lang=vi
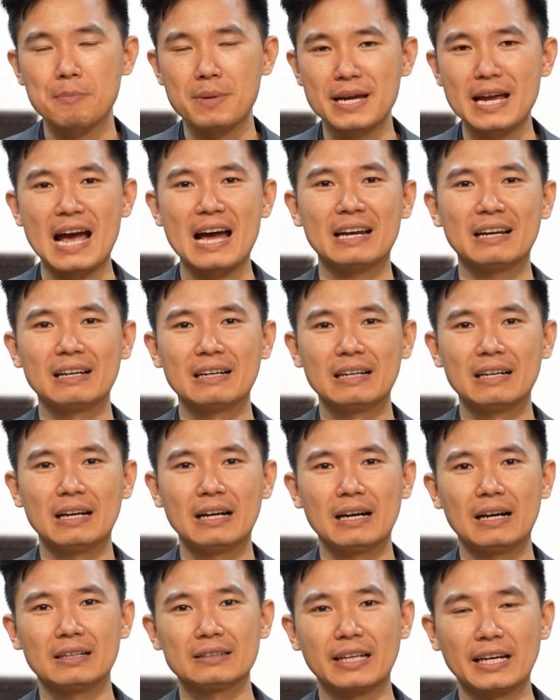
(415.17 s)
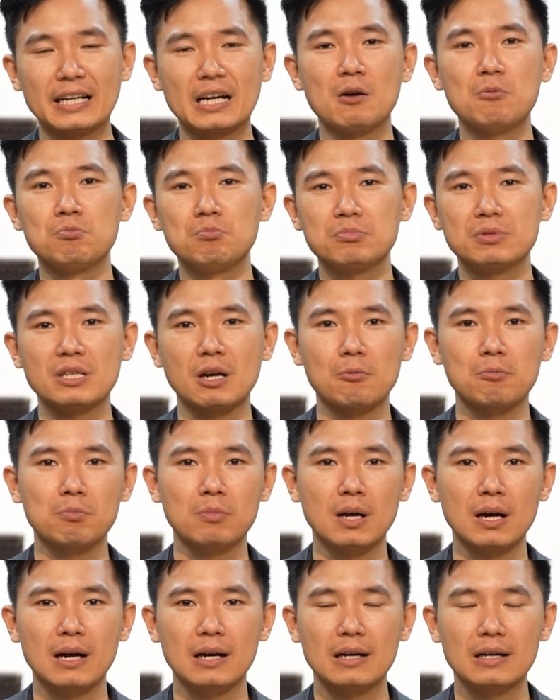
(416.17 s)
bình an, thành công trong
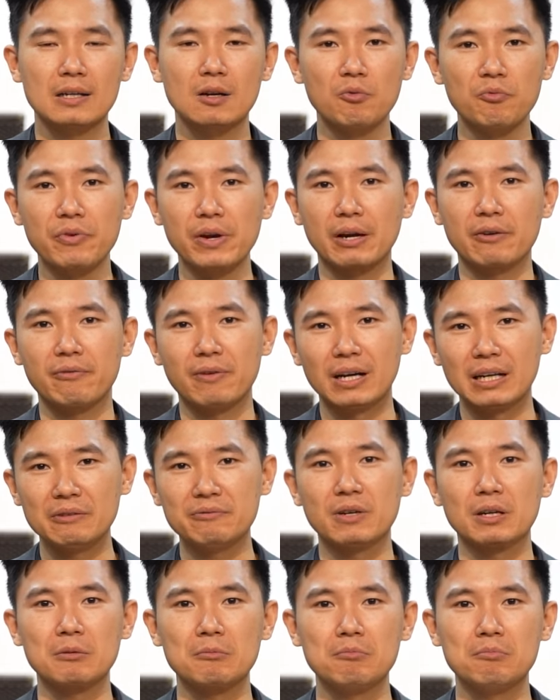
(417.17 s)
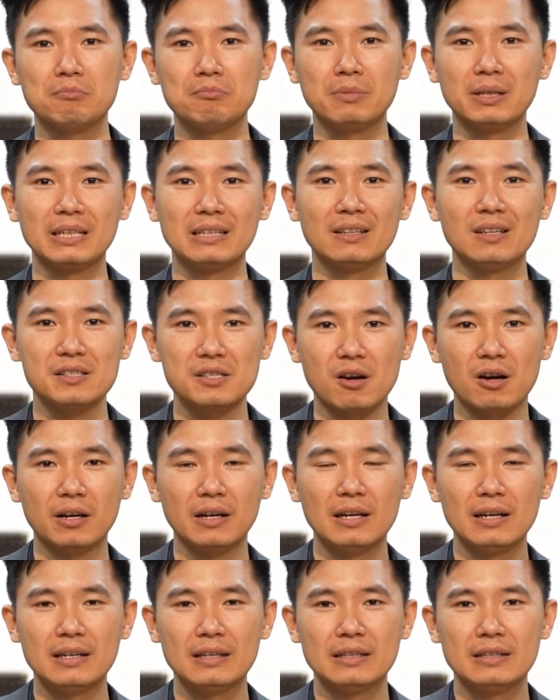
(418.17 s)
công việc và lĩnh vực mình lựa
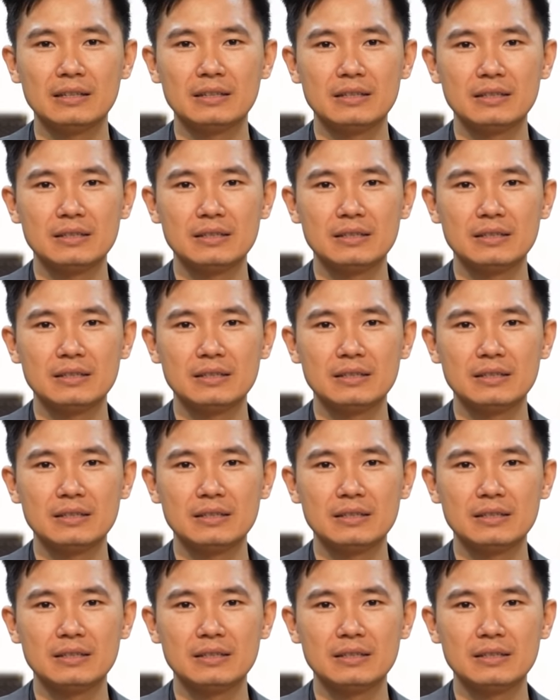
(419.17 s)
chọn.